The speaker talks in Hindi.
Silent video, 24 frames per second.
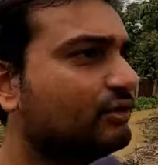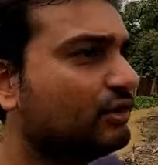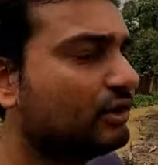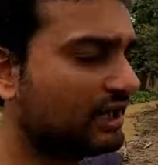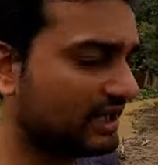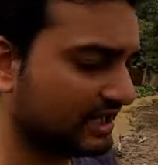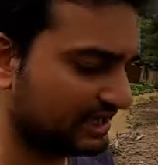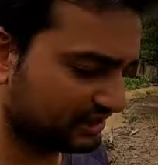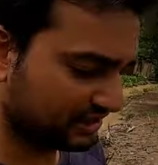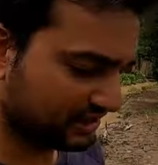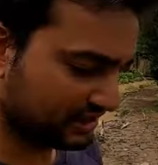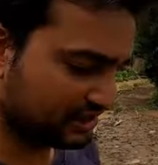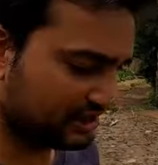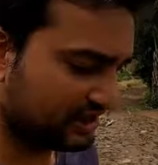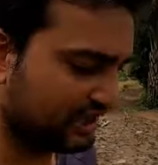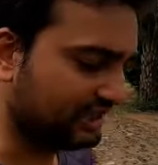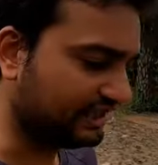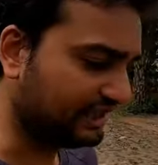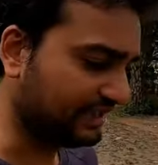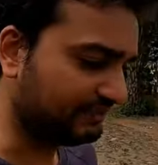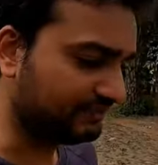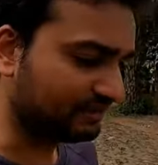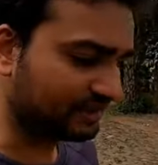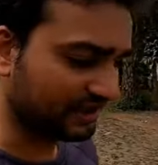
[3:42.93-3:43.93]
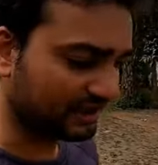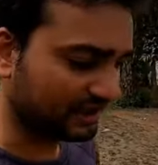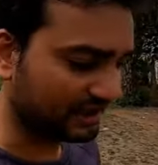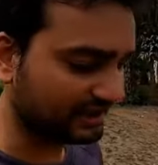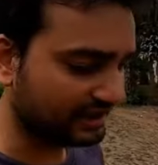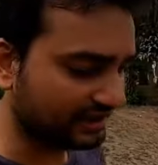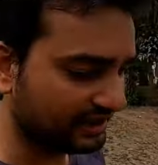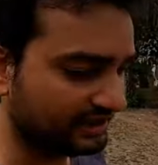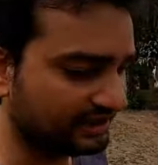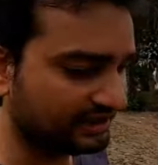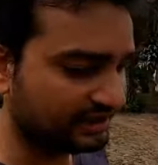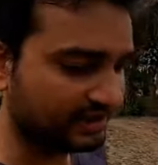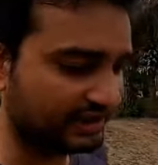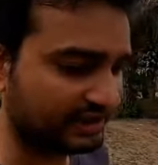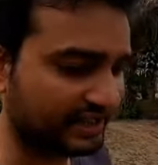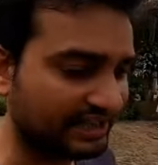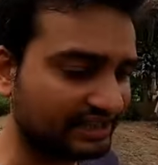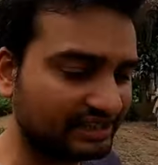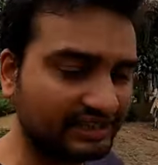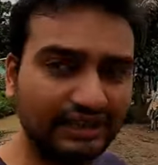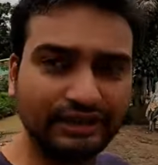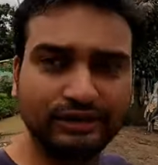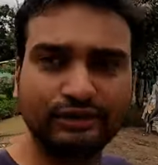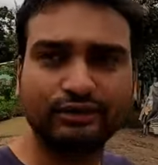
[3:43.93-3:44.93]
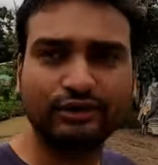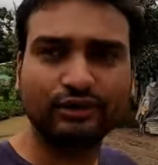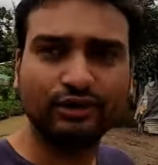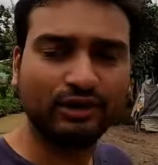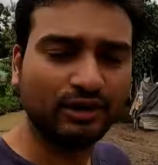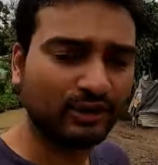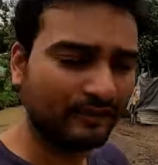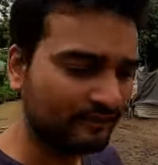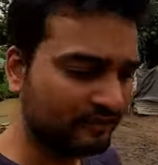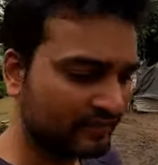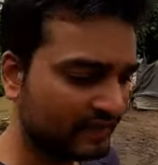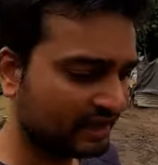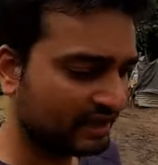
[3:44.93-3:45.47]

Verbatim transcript: है वो एच एच आई टीम कर रही है कि कैसे इनको